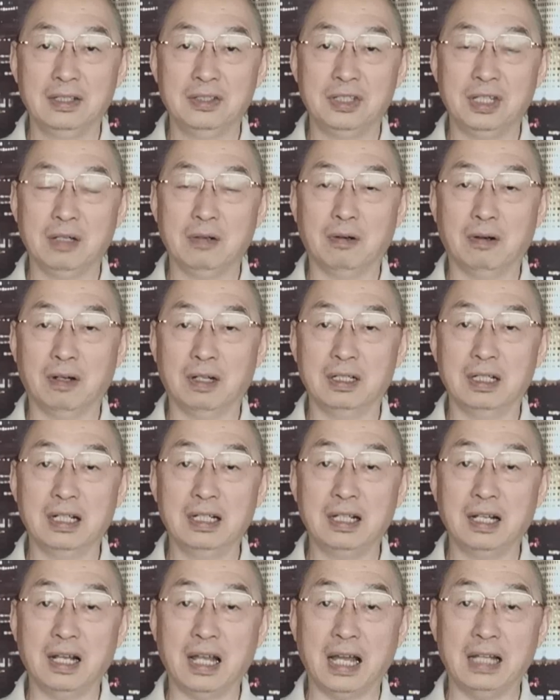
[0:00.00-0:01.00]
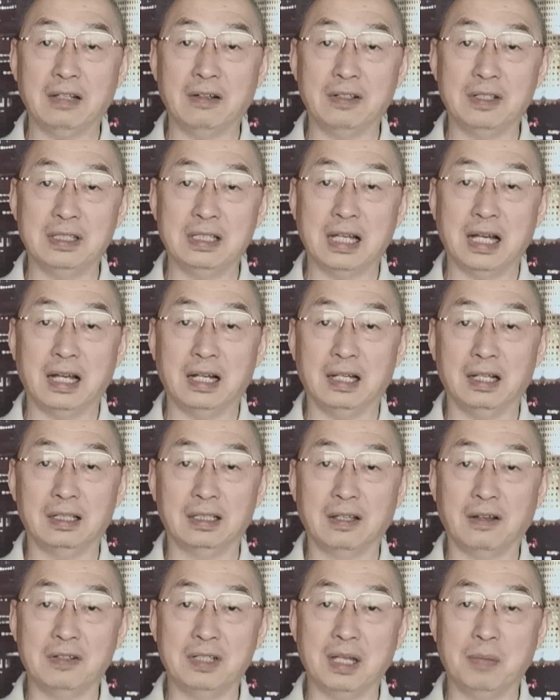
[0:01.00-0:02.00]
结果人家来到你家了，
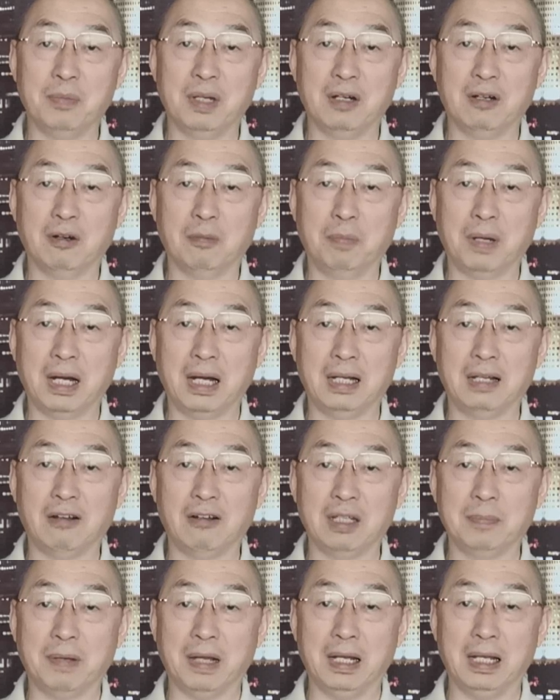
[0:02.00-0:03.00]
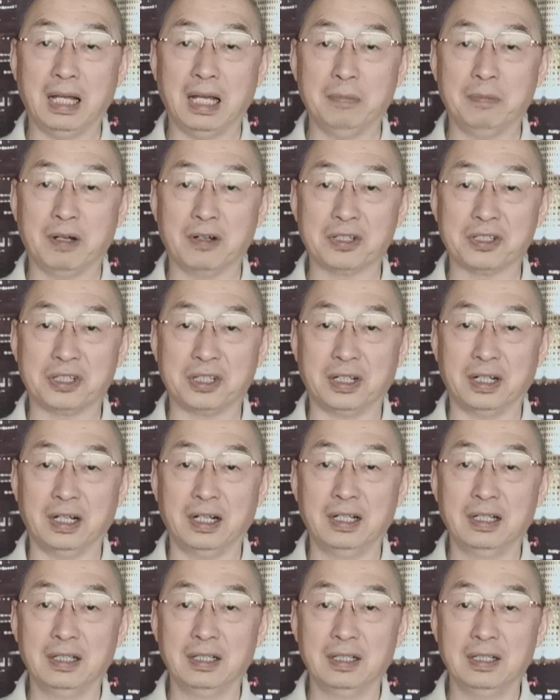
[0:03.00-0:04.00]
到你家门口，啪，捞一拉一泡屎，
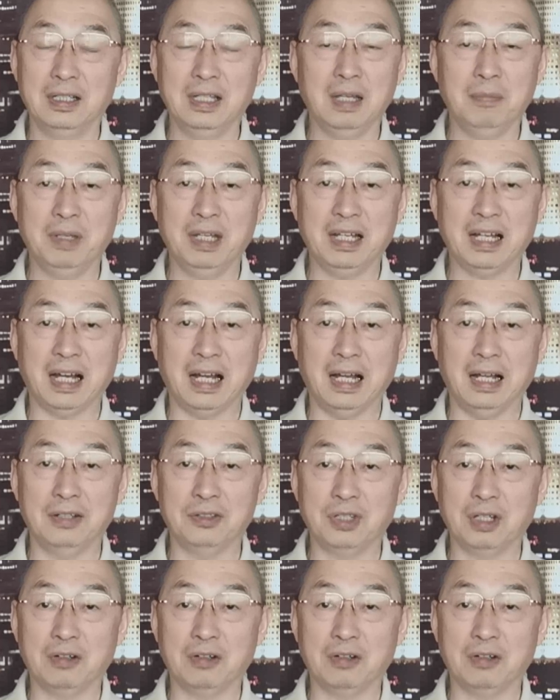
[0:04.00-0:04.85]
你也没砍。